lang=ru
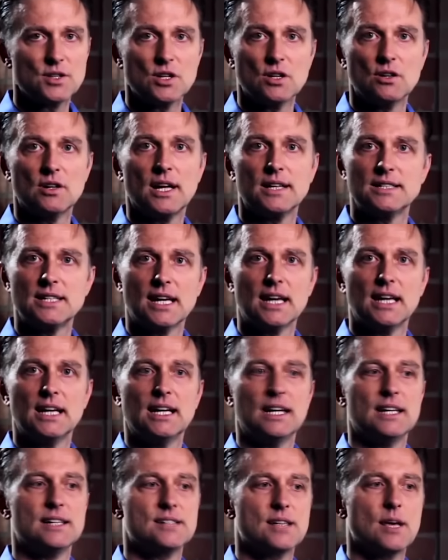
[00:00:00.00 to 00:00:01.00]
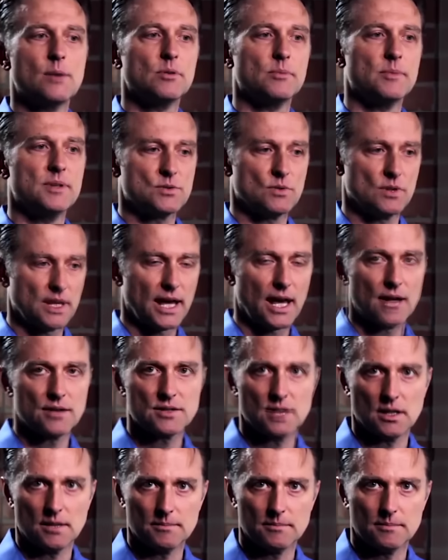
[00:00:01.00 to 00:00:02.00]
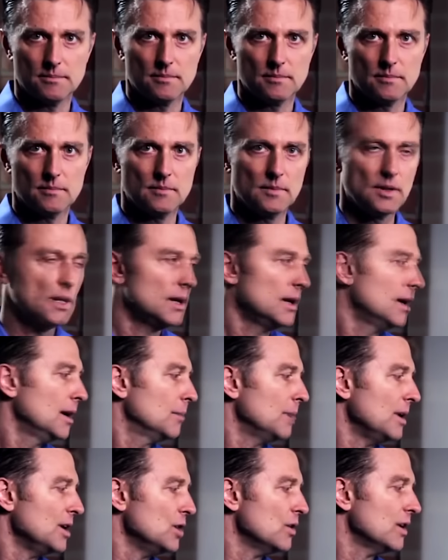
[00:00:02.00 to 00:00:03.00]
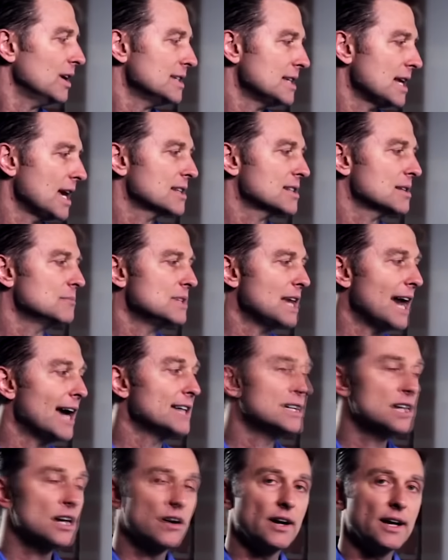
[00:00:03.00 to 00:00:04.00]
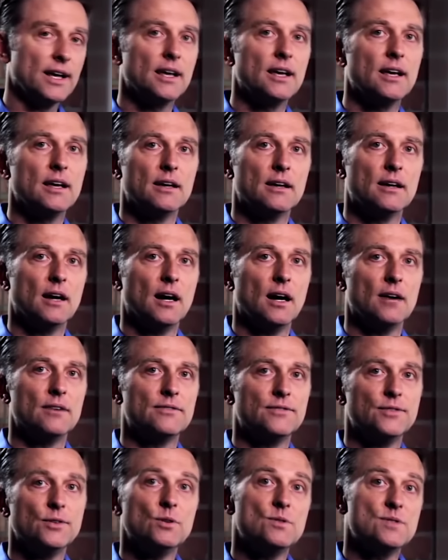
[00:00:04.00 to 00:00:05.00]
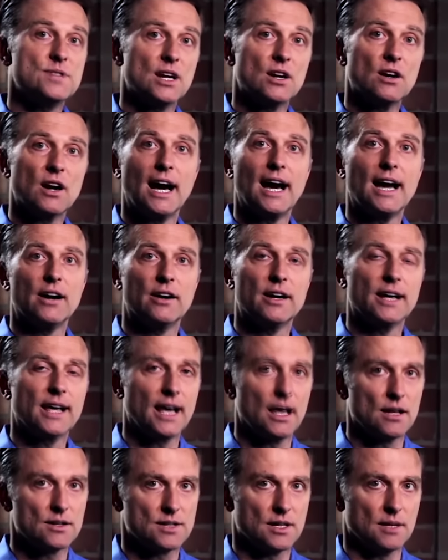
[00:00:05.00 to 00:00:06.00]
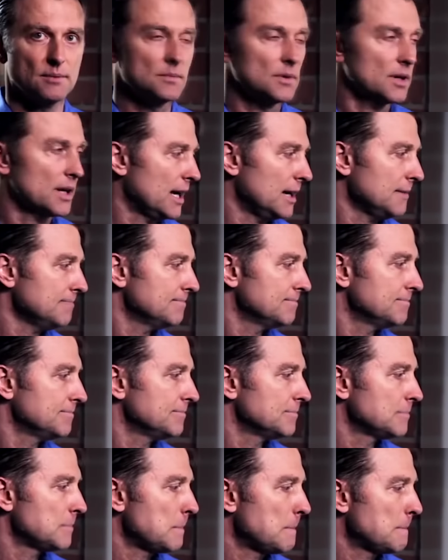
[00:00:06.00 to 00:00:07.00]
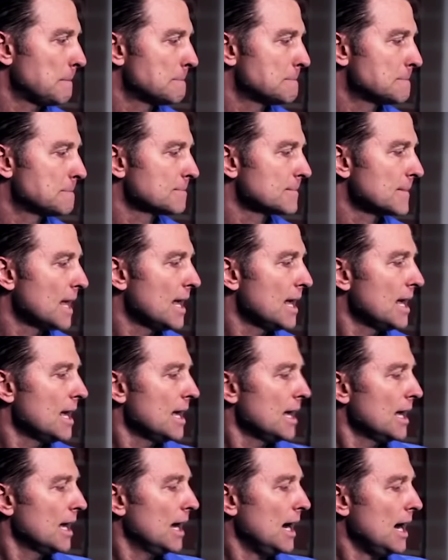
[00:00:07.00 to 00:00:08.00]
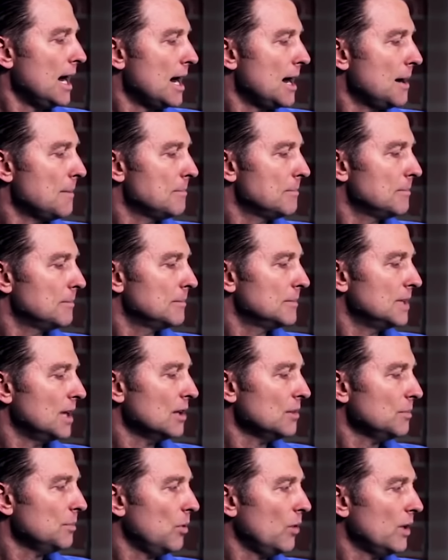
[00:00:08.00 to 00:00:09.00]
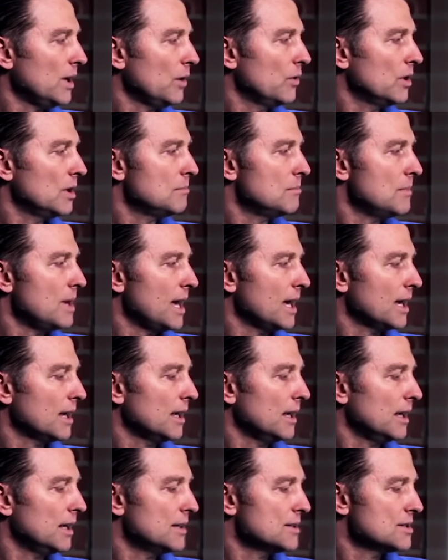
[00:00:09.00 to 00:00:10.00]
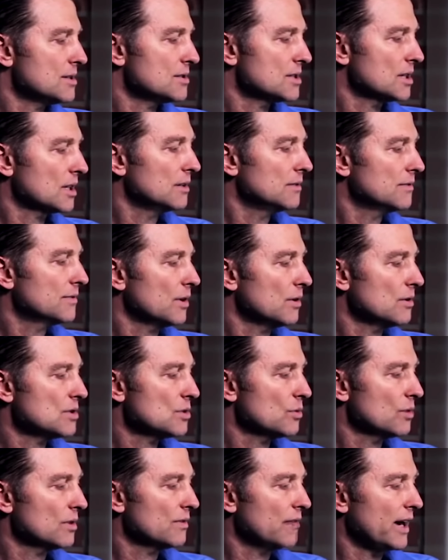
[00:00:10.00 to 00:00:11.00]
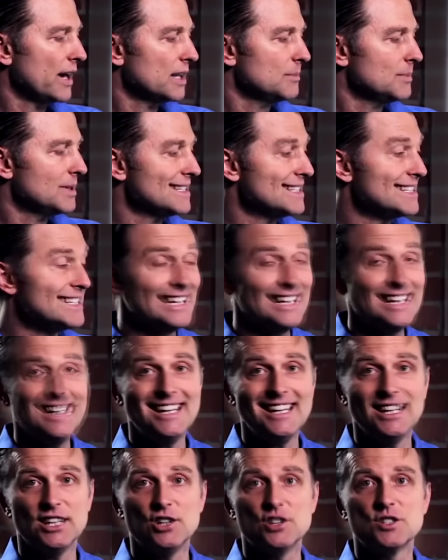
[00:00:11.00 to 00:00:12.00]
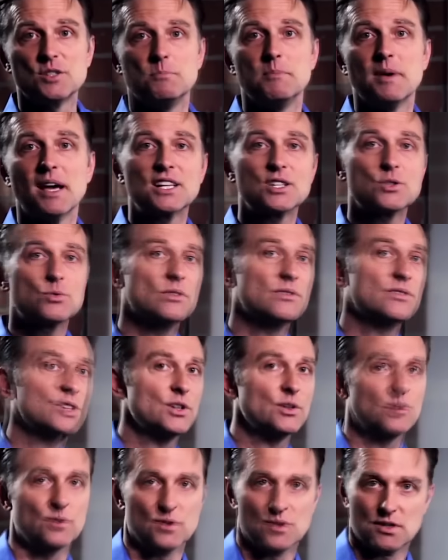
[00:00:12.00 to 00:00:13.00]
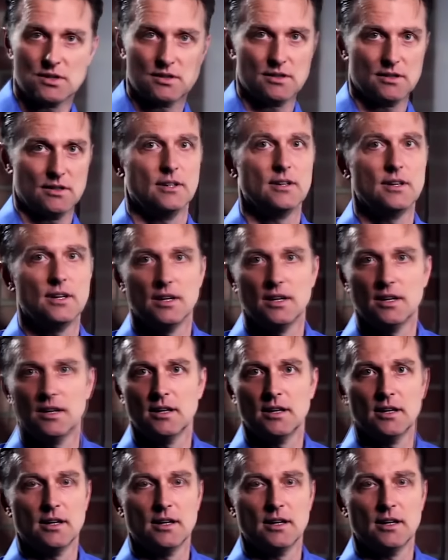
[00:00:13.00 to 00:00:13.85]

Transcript: Так что просто не принимайте БАДов с кальцием. Но продукты, которые содержат много кальция, есть можно. Что я еще хочу сказать? Есть неясность с витамином D. Мнения тут разные.